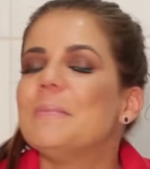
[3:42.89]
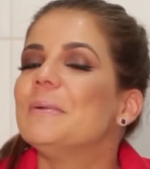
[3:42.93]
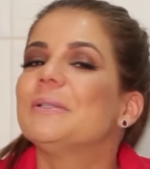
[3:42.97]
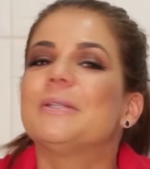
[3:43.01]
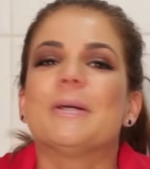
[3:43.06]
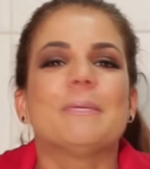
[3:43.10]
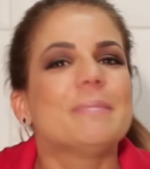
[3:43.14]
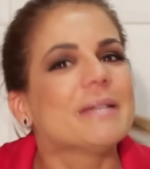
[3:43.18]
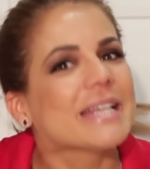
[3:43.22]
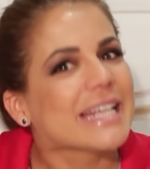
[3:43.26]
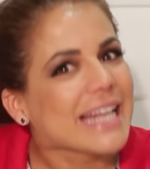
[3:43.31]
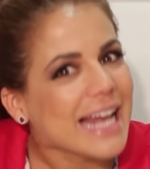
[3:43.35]

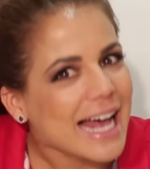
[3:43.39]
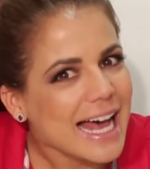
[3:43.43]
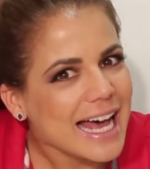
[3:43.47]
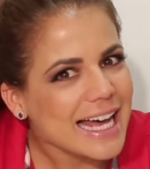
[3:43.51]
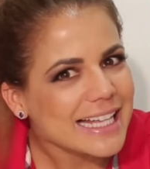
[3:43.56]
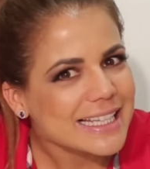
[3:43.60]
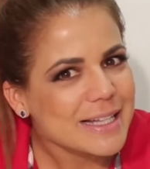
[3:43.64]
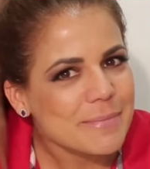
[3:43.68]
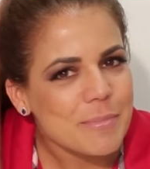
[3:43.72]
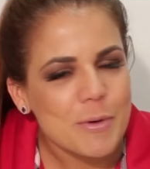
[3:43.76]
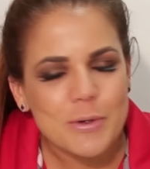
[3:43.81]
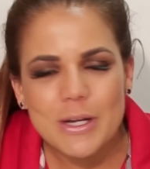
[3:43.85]
Muito
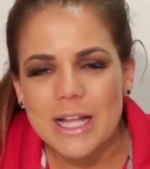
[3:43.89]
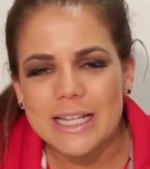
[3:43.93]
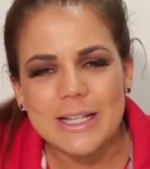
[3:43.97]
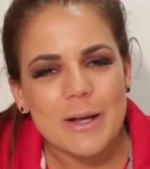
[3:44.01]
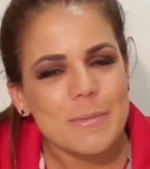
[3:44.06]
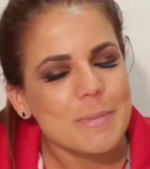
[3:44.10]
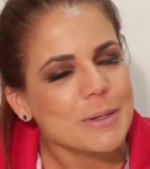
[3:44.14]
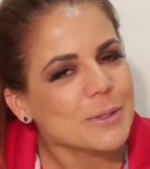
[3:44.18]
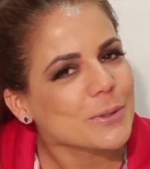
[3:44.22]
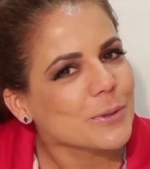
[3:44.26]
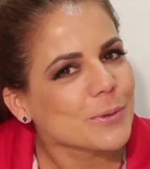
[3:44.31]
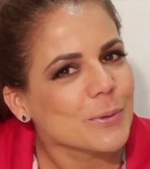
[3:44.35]
obrigada, bom
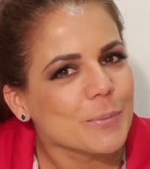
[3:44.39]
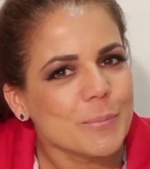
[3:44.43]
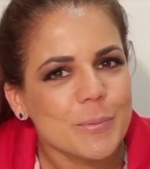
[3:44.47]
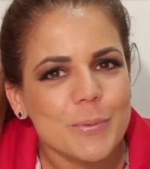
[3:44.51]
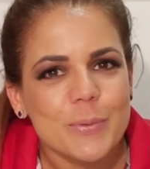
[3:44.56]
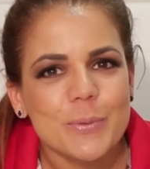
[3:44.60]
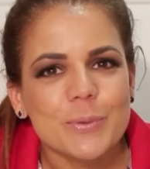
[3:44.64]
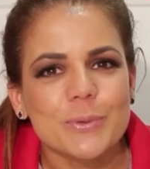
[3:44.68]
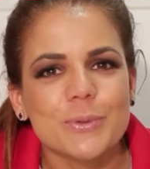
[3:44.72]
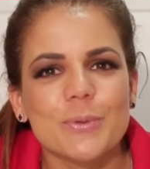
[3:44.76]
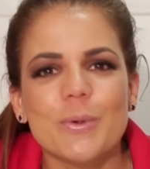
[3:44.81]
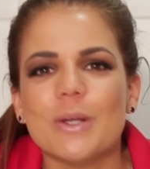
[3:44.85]
Natal para todo
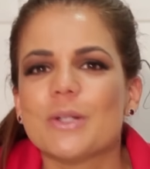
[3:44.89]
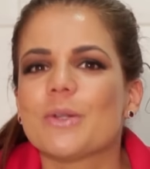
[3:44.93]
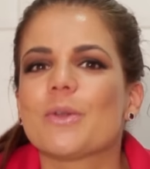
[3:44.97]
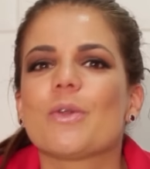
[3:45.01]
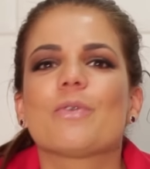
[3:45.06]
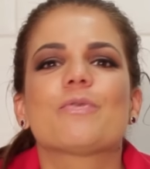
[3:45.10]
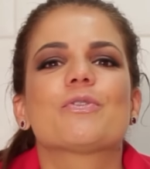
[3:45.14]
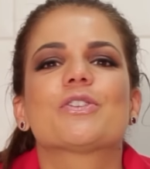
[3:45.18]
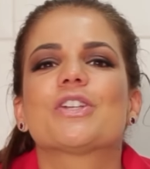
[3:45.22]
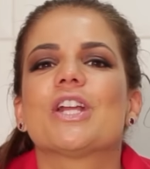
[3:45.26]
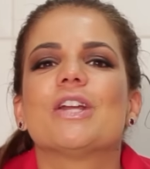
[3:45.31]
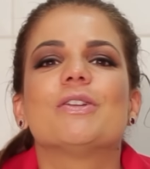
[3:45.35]
mundo, um ano
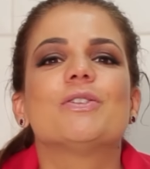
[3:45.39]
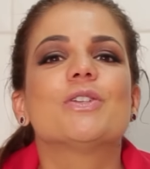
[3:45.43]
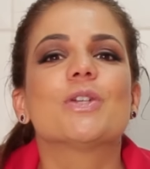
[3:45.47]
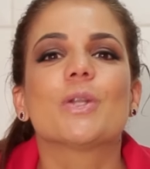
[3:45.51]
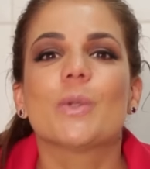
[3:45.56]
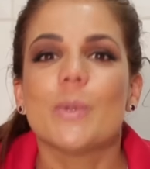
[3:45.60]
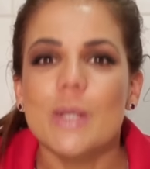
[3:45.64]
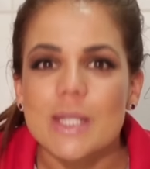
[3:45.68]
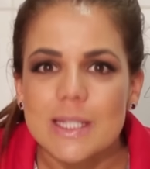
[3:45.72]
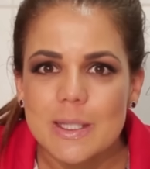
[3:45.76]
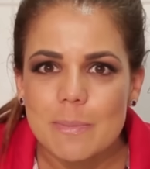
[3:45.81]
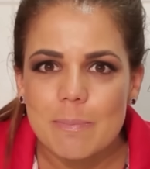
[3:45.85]
novo cheio de
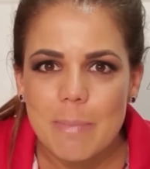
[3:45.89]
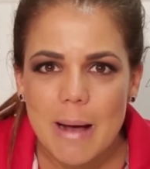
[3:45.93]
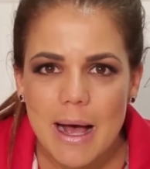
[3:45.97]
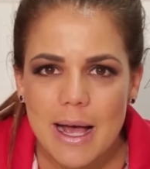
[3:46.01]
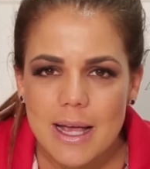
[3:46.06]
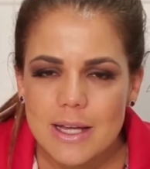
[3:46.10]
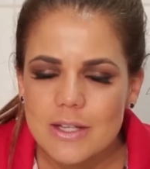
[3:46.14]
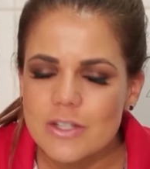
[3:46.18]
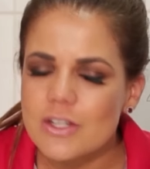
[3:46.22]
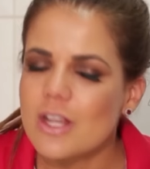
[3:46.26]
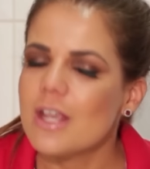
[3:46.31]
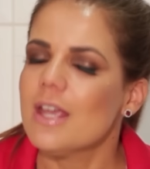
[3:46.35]
luz e
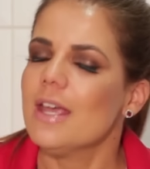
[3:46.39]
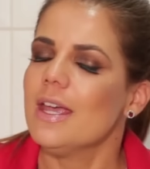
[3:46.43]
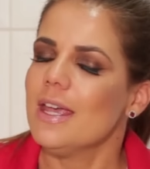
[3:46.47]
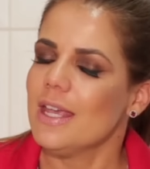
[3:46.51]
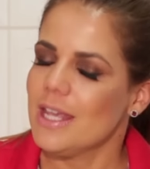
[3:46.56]
paz.